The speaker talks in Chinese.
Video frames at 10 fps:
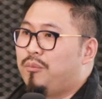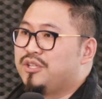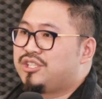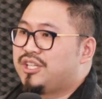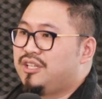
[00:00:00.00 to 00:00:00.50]
们
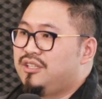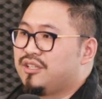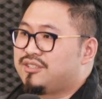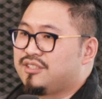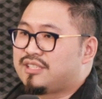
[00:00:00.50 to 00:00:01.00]
签了
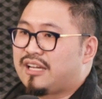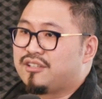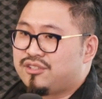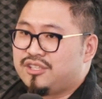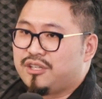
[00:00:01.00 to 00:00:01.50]
十三个
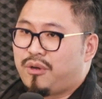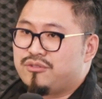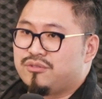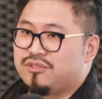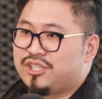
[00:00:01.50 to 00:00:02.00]
世界冠
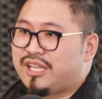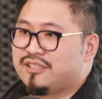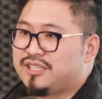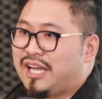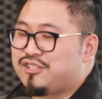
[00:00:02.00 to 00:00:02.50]
军。现在
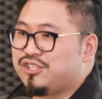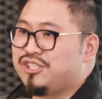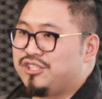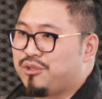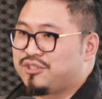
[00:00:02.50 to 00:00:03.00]
这台机器已
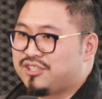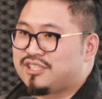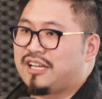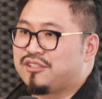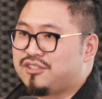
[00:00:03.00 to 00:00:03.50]
经有十
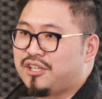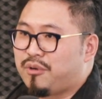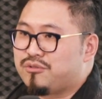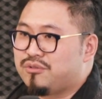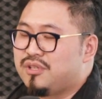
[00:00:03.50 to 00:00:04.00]
三个世界
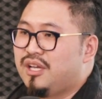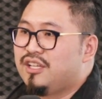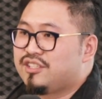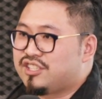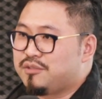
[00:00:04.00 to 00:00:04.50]
冠军，
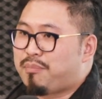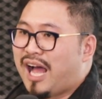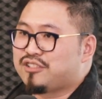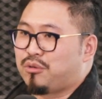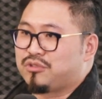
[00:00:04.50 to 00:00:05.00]
十
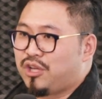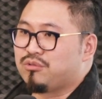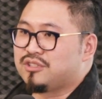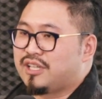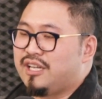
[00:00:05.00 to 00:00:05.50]
八种豆
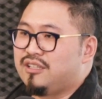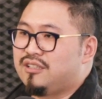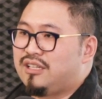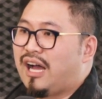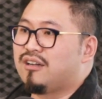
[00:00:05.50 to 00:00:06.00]
子可以
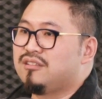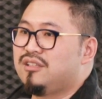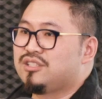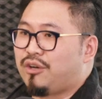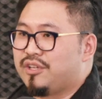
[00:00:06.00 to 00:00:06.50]
让
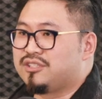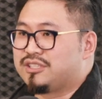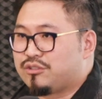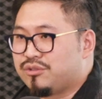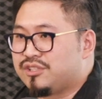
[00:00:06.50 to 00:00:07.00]
消费者
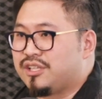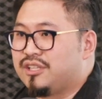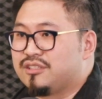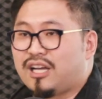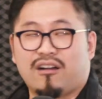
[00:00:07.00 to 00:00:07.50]
在全世界
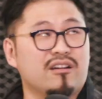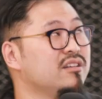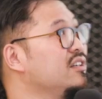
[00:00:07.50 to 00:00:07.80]
喝到。